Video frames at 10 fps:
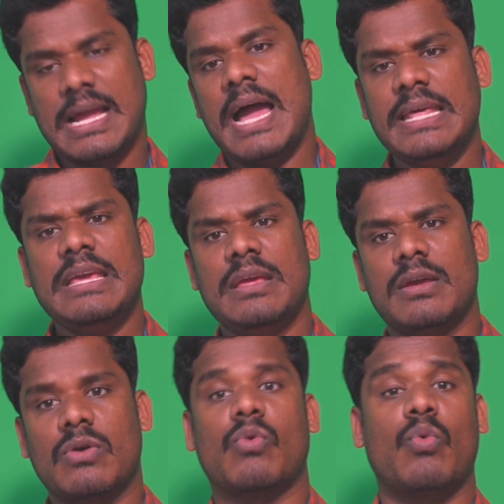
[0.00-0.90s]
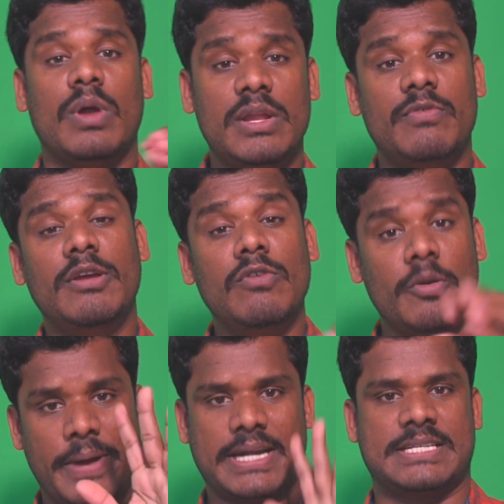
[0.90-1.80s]
కానీ కొన్ని
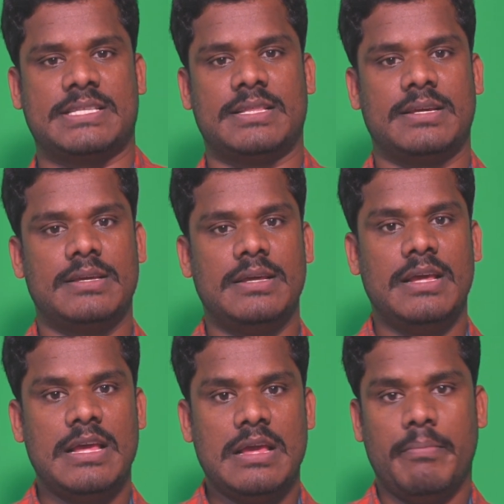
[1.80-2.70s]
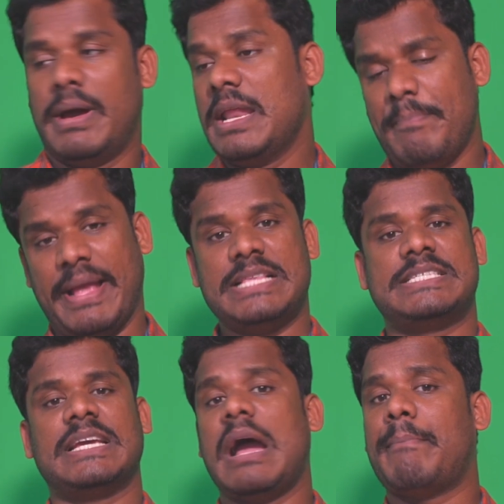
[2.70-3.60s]
విలువలు పాటిస్తుంది మరీ
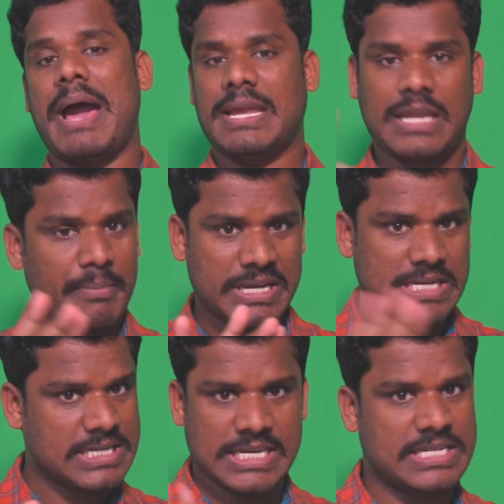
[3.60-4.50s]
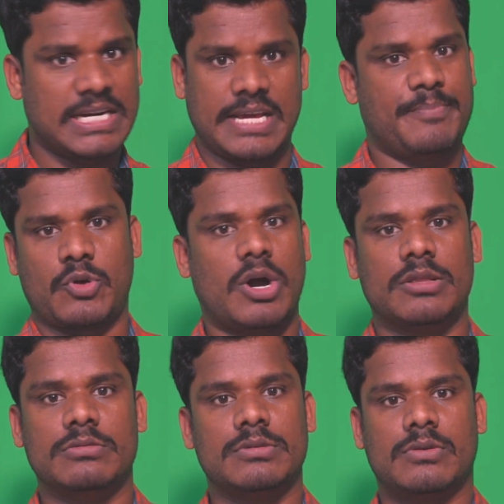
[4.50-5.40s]
పచ్చిగా పార్టీ భజన చేసే టైప్
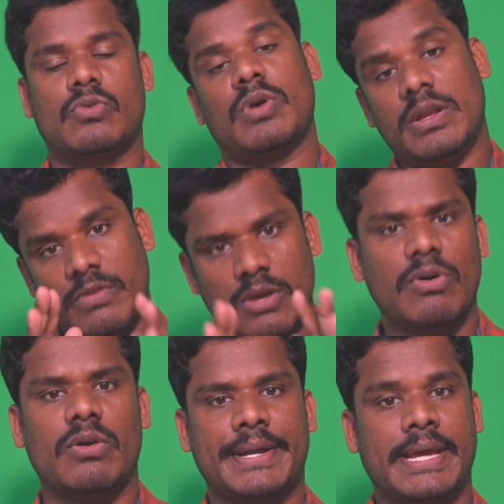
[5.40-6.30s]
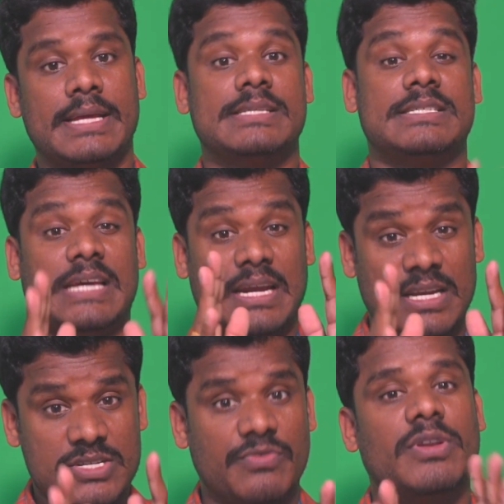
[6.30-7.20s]
కాదు కొన్ని విలువలు ఉంటాయి
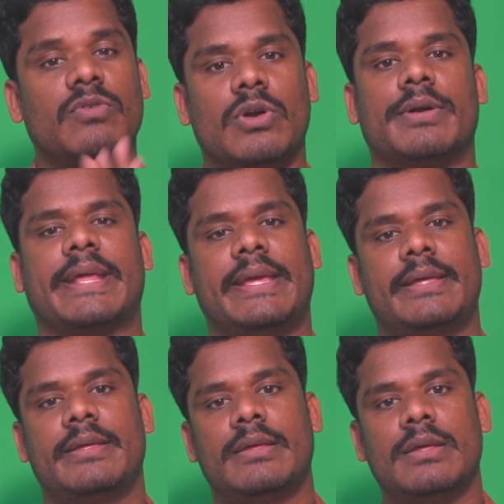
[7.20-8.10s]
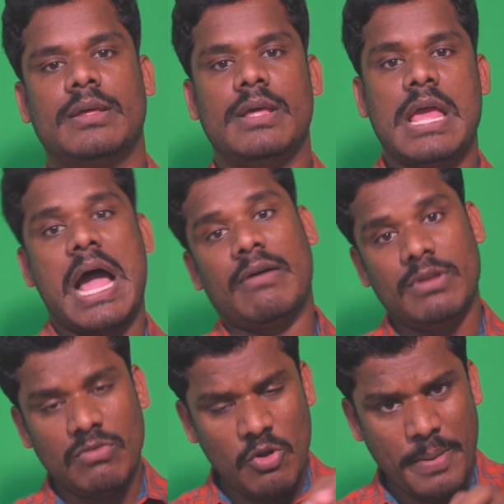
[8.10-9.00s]
జర్నలిజం విలువలు ఉంటాయి ఆ
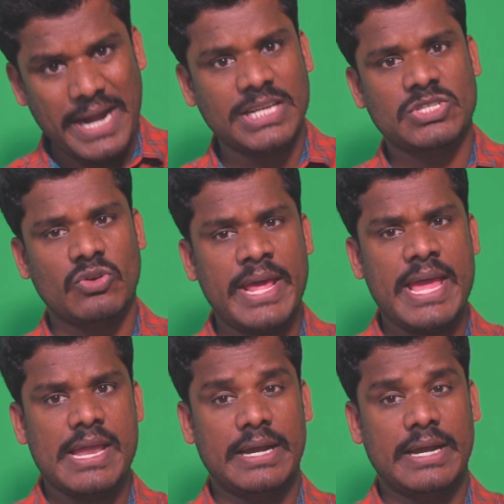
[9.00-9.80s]
విలువలు పాటిస్తూనే